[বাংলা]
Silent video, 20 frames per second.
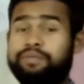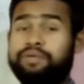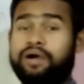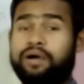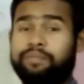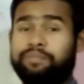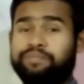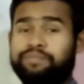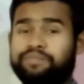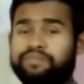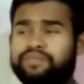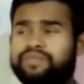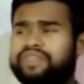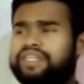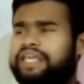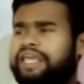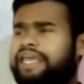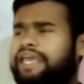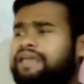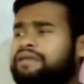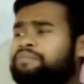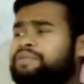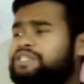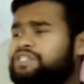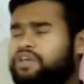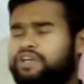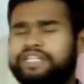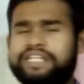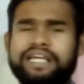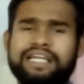বিভব পার্থক্য এই
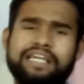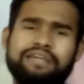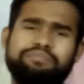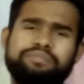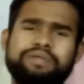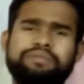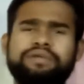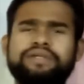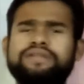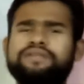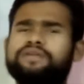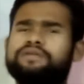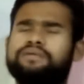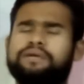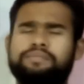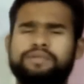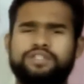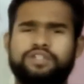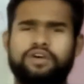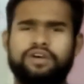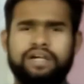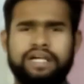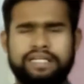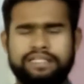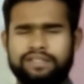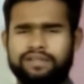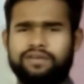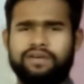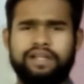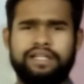বিষয়টাকে বিভিন্নভাবে
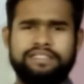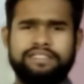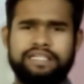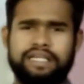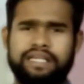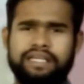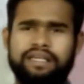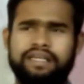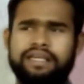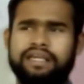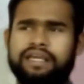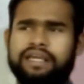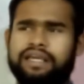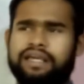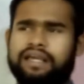সংজ্ঞায়িত করা যায়